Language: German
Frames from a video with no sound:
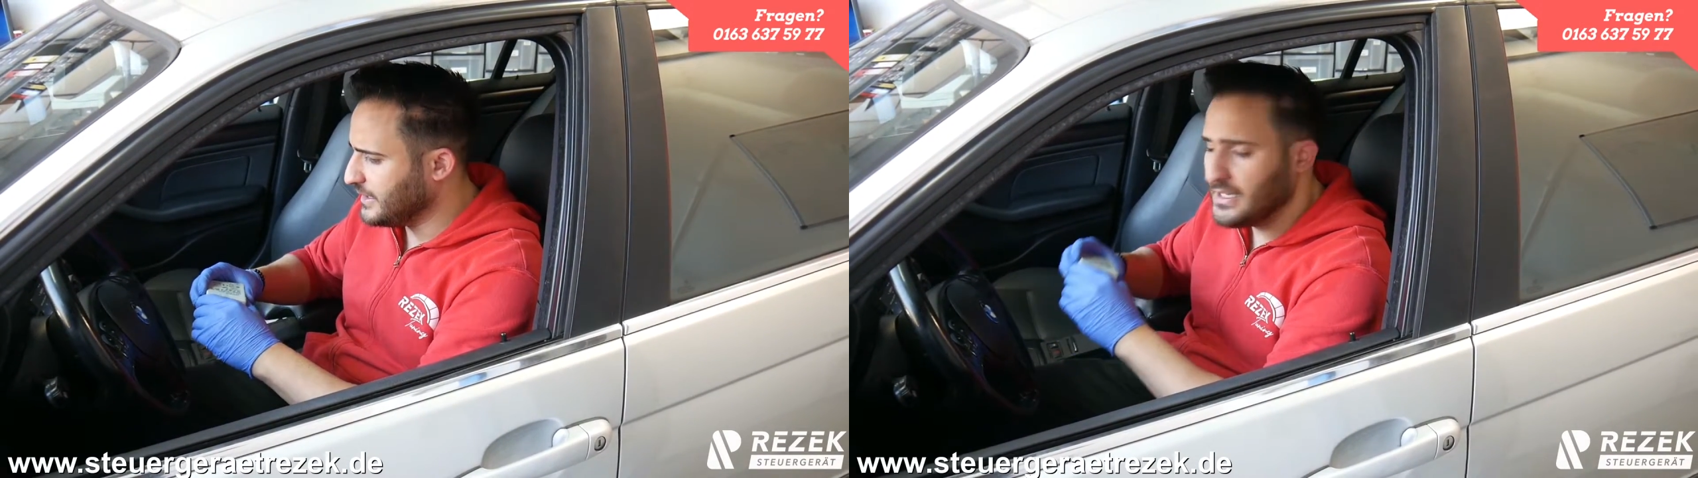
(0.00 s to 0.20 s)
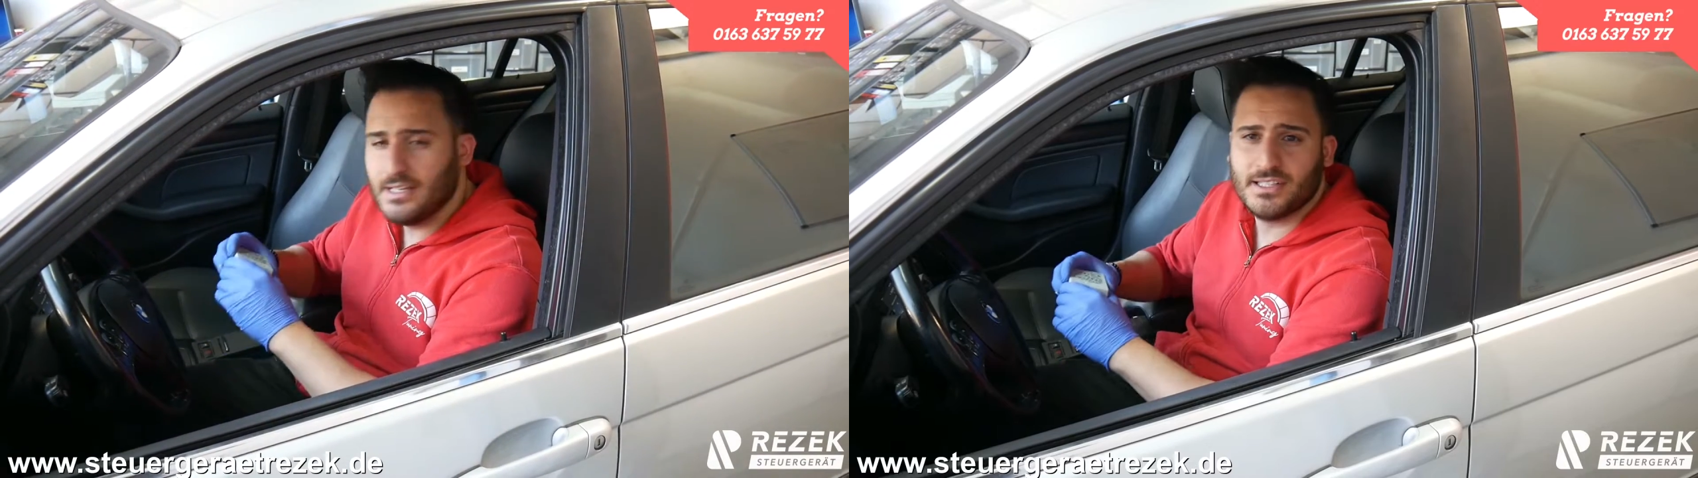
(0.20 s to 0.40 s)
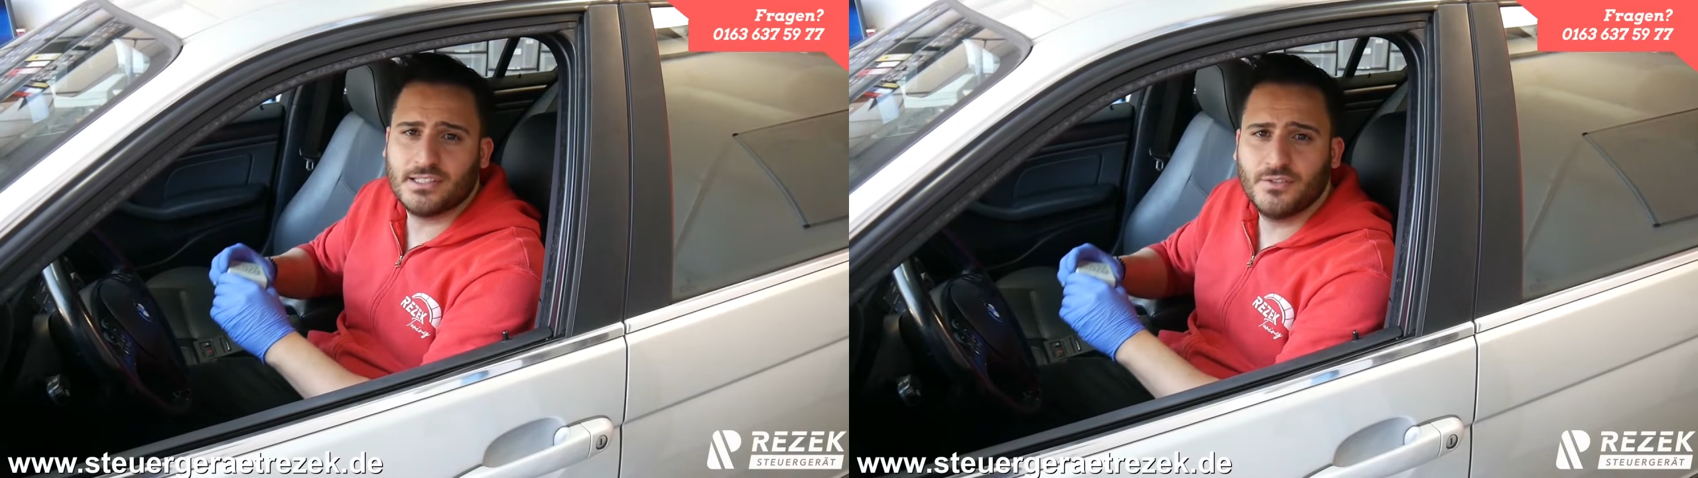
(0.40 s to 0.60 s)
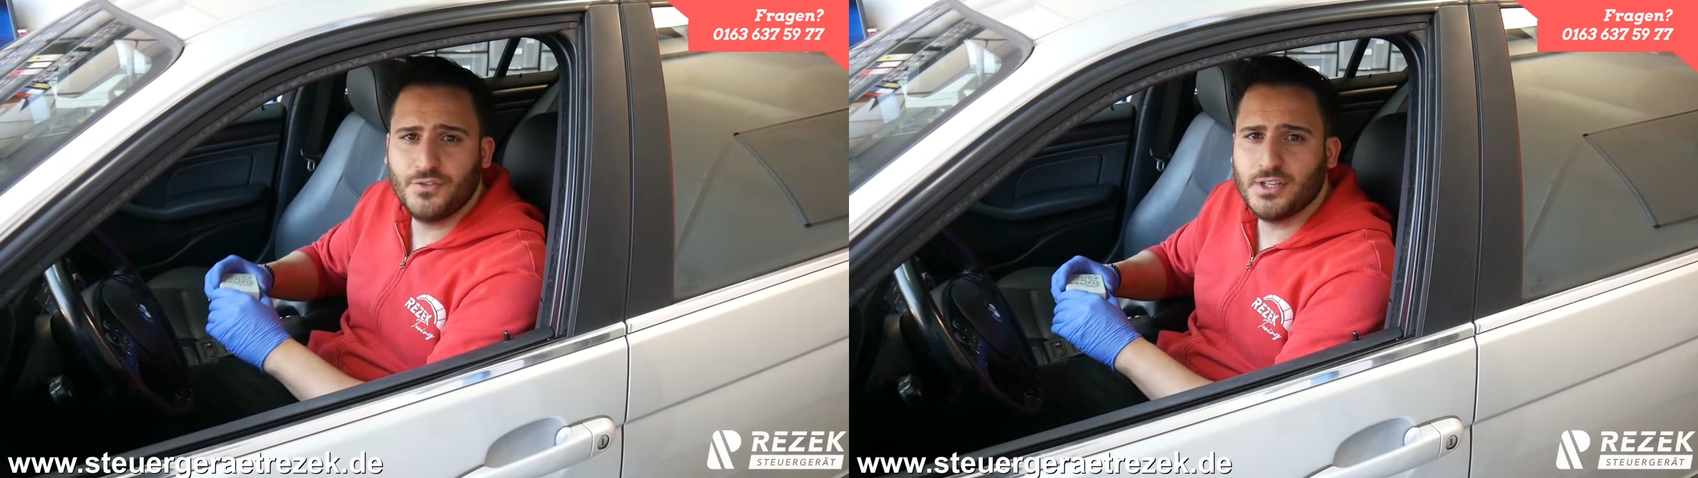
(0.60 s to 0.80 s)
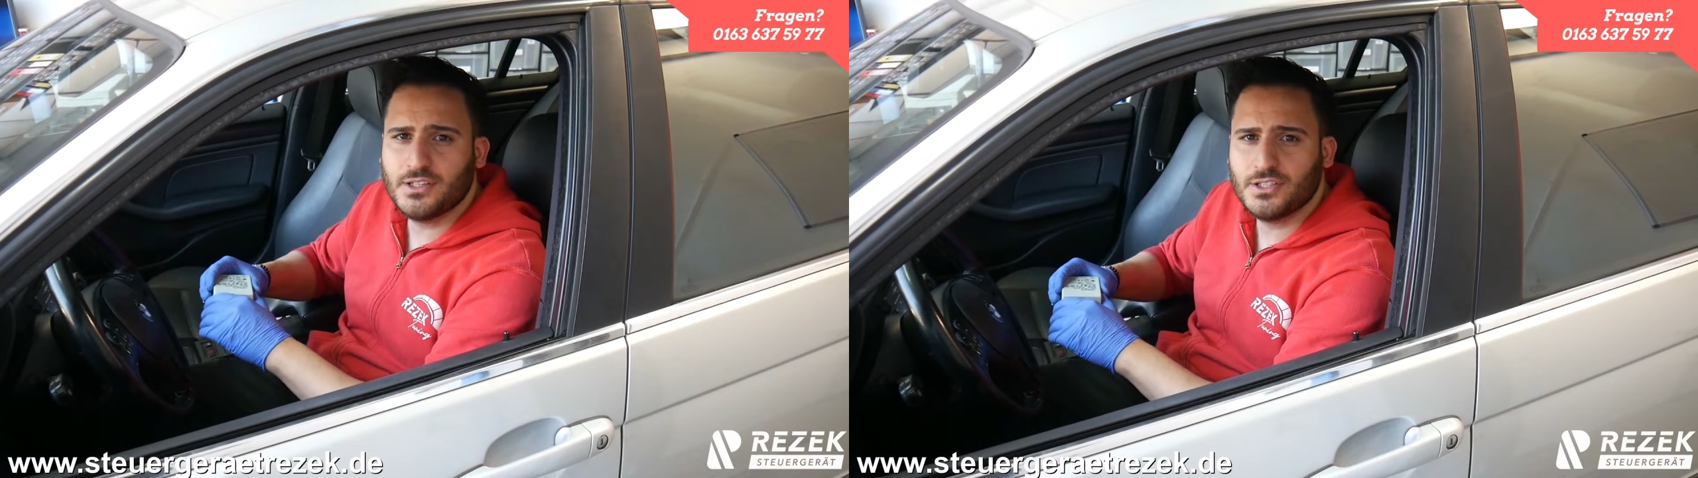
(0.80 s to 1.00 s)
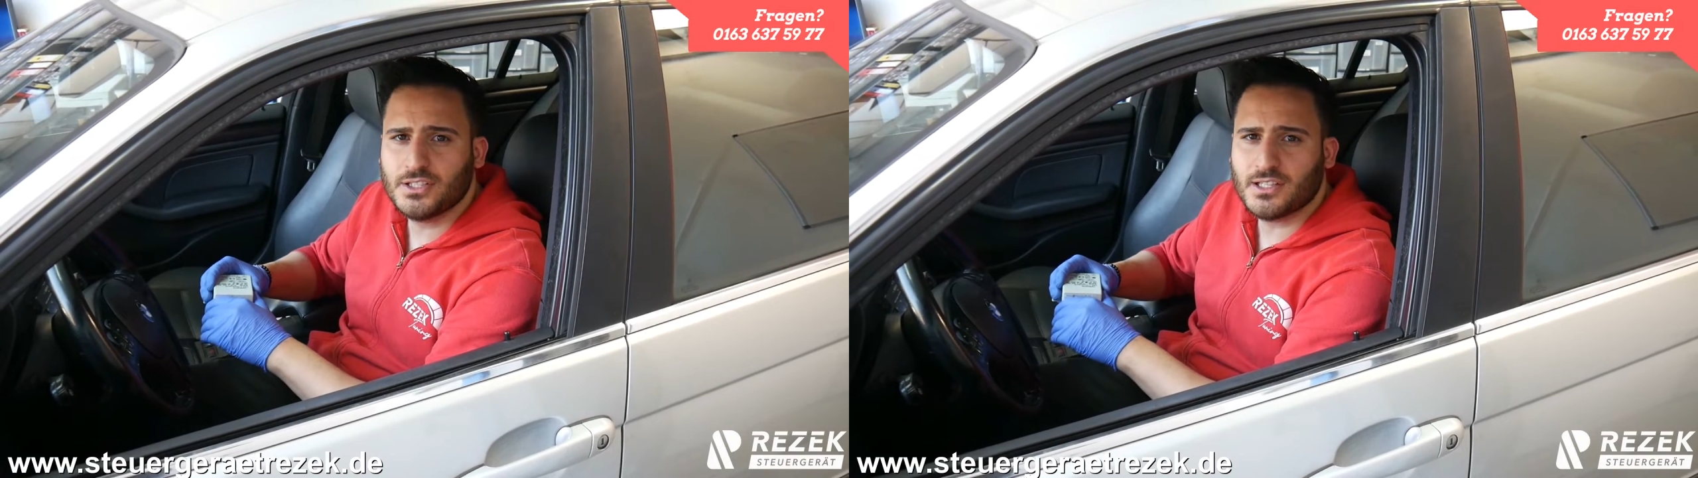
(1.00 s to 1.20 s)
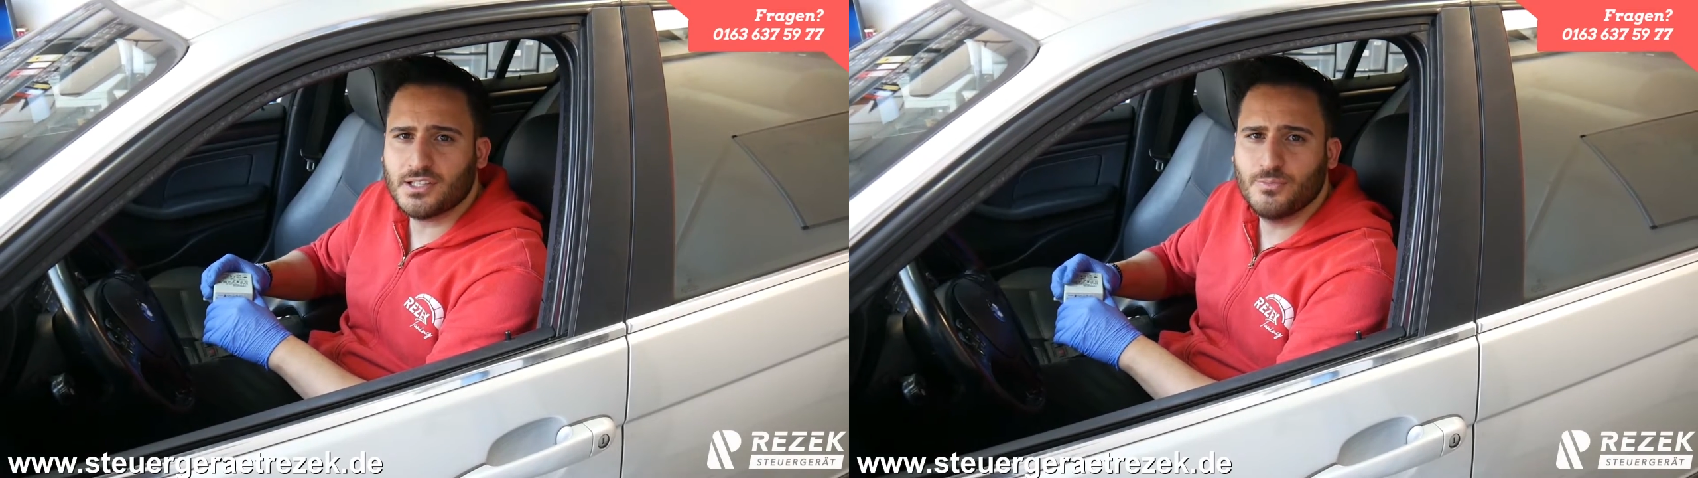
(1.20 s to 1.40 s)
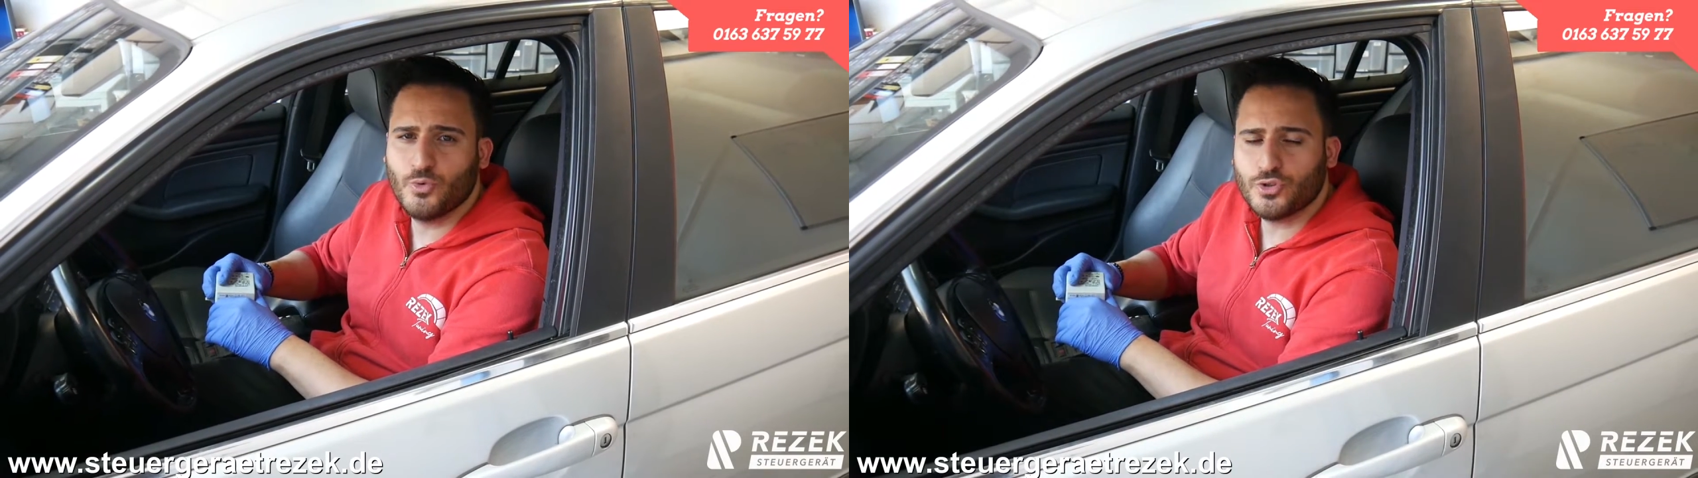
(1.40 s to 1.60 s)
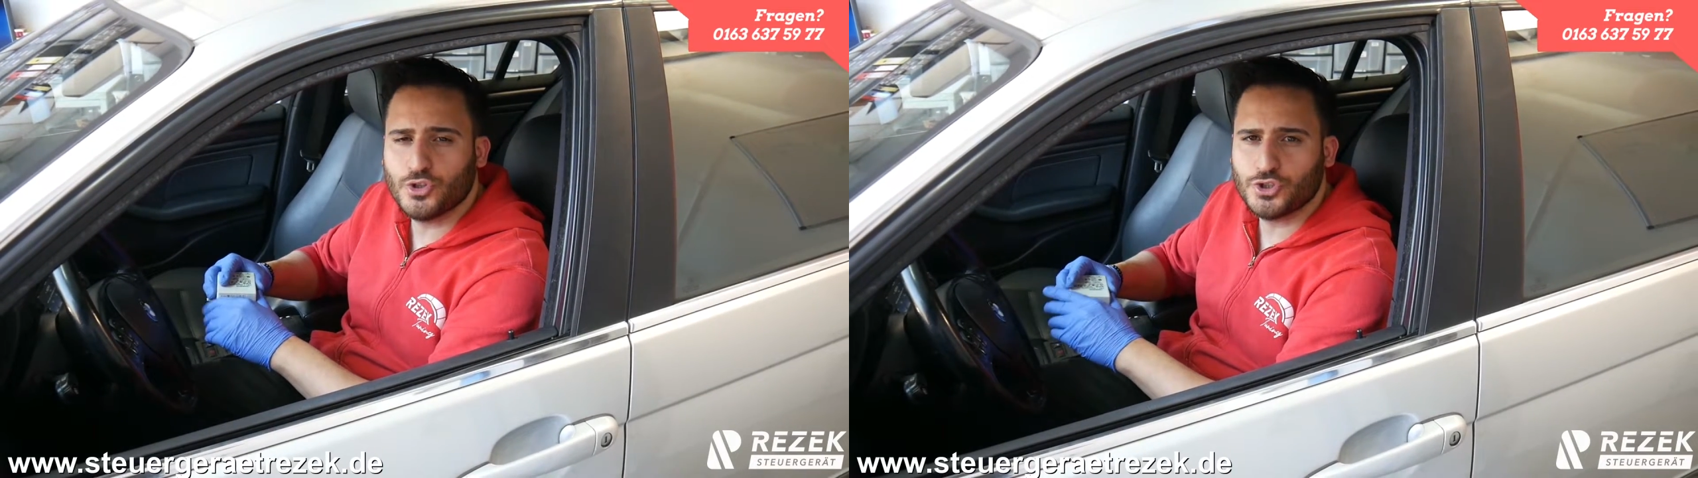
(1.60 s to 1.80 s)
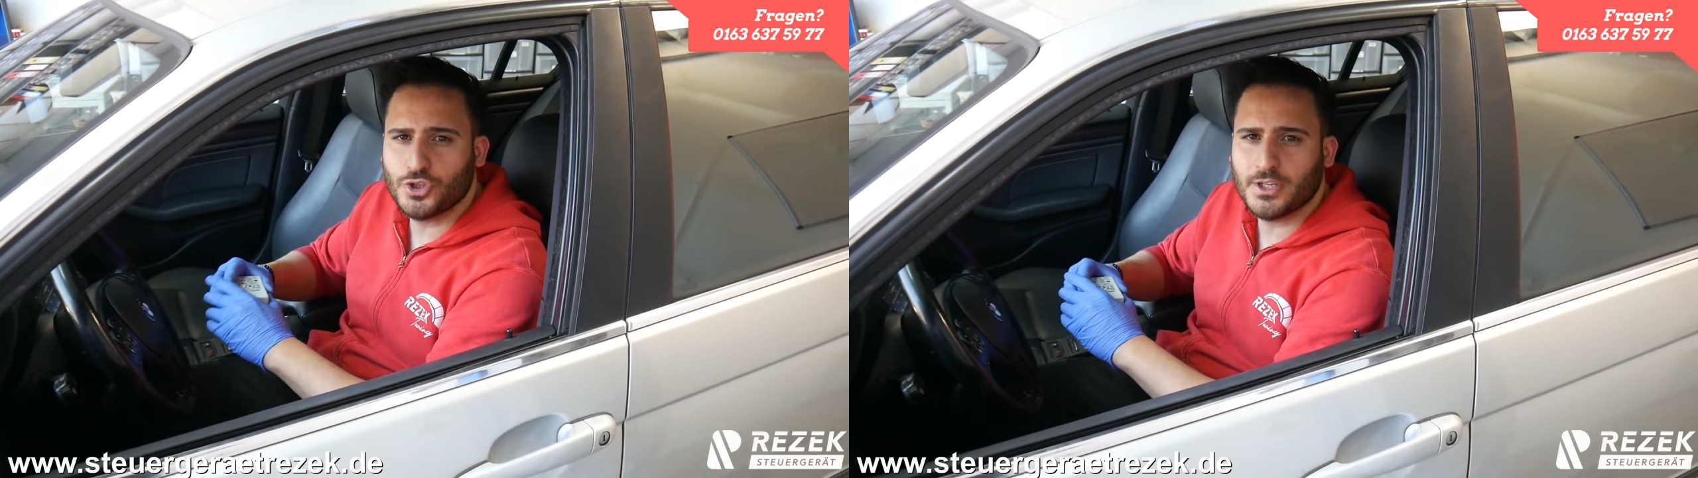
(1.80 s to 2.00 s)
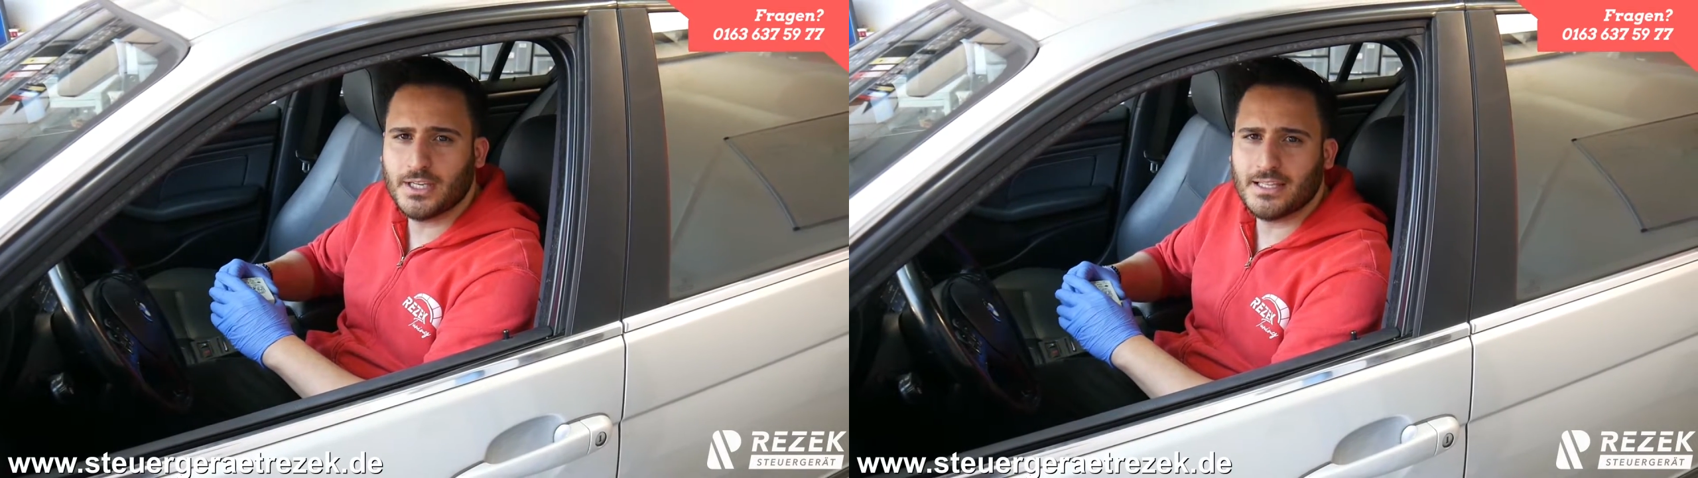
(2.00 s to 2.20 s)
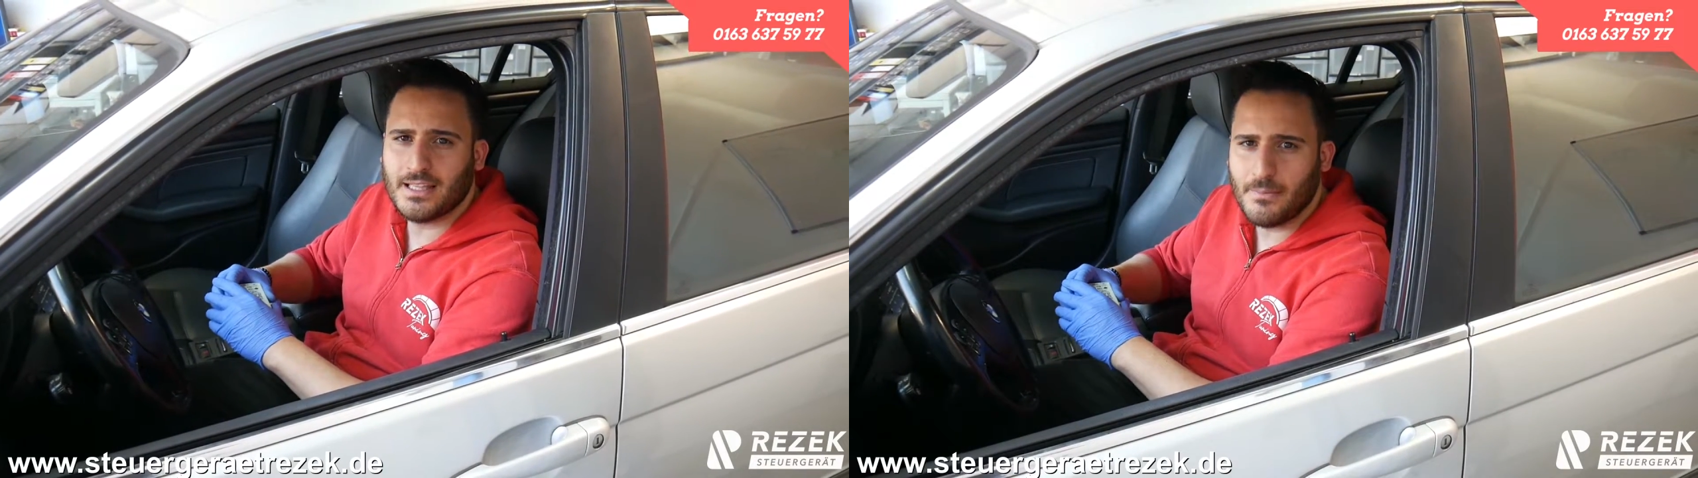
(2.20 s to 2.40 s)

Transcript: E46 hat das Motorsteuergerät